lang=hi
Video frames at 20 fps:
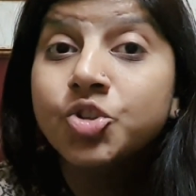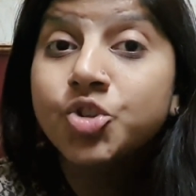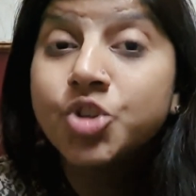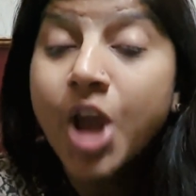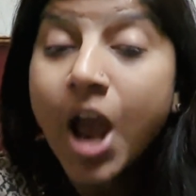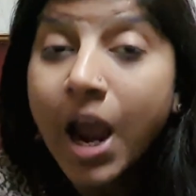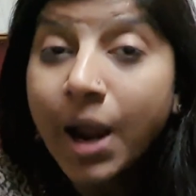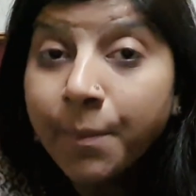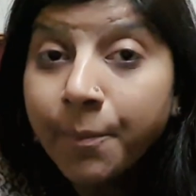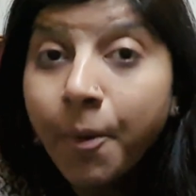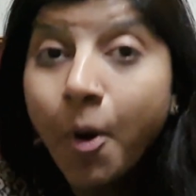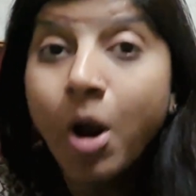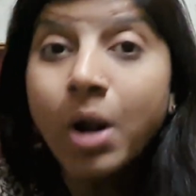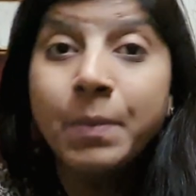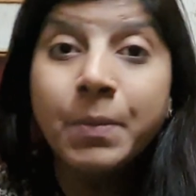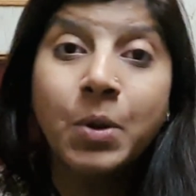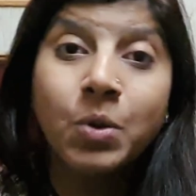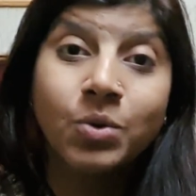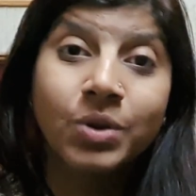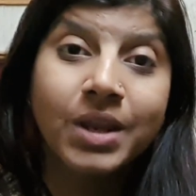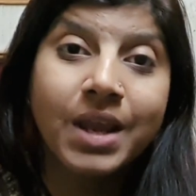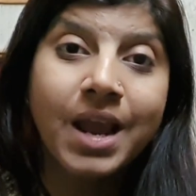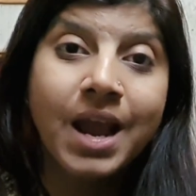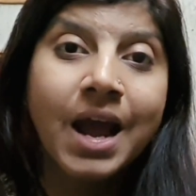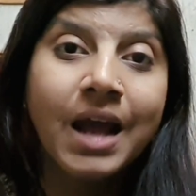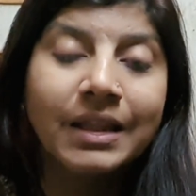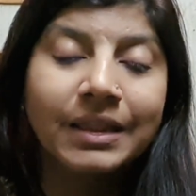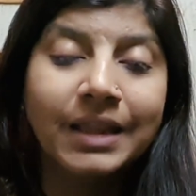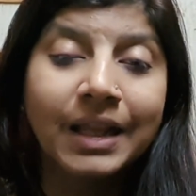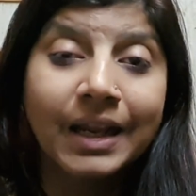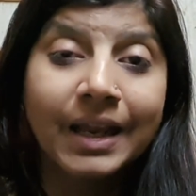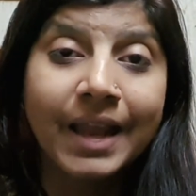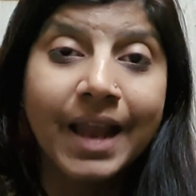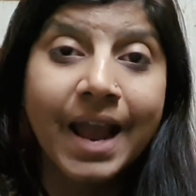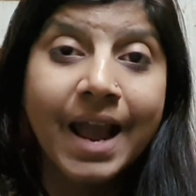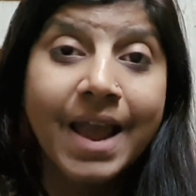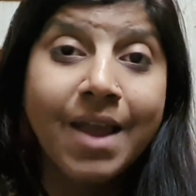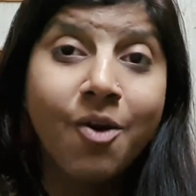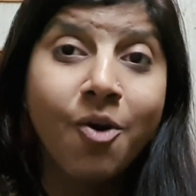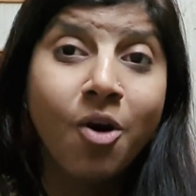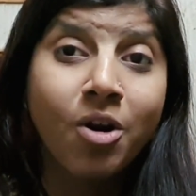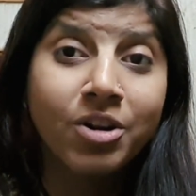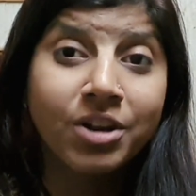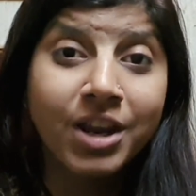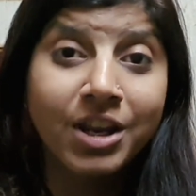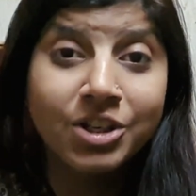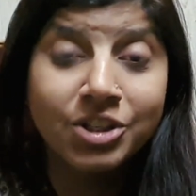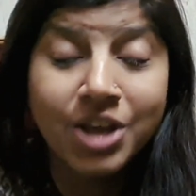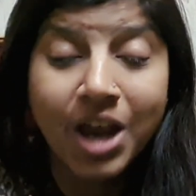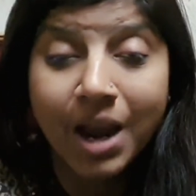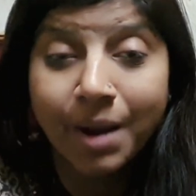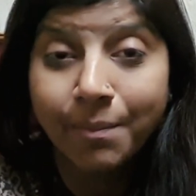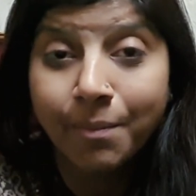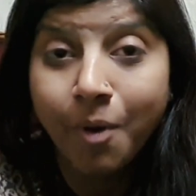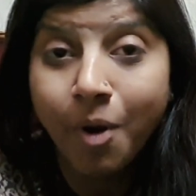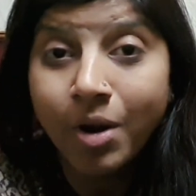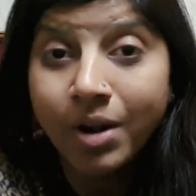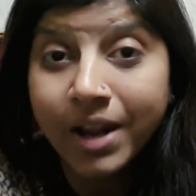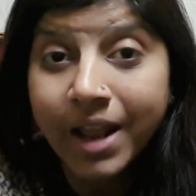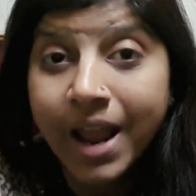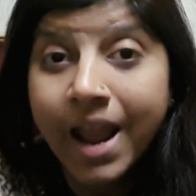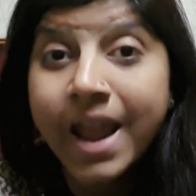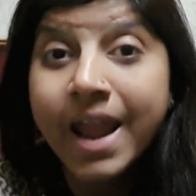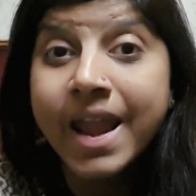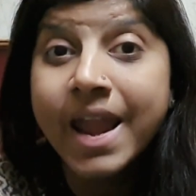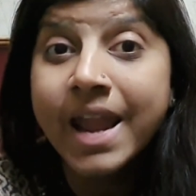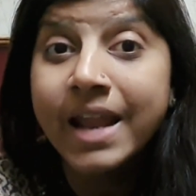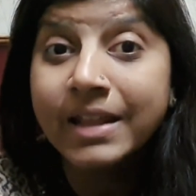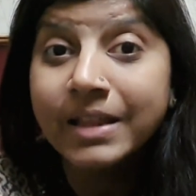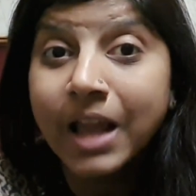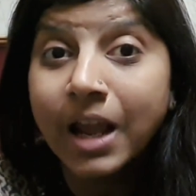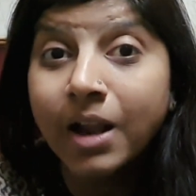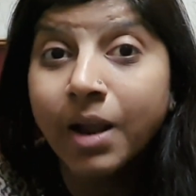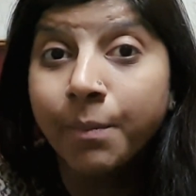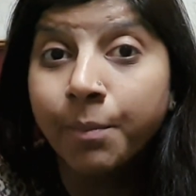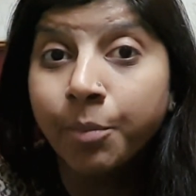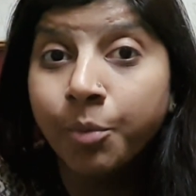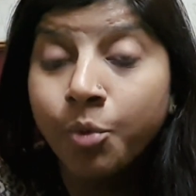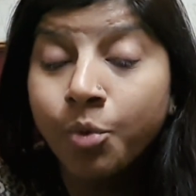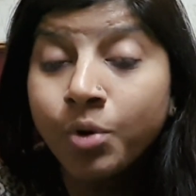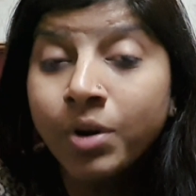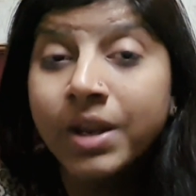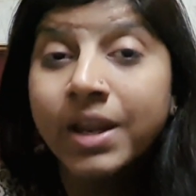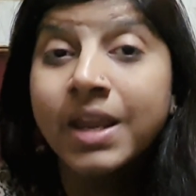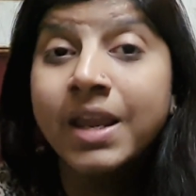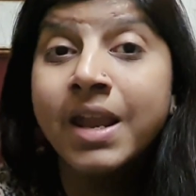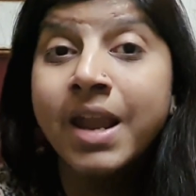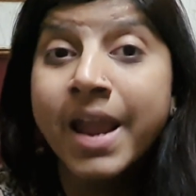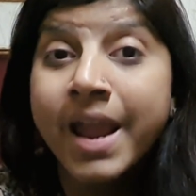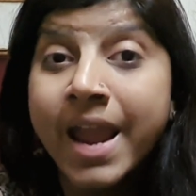जैकपॉट भी उनके हाथ लग गया है और ये जैकपॉट है एकता कपूर की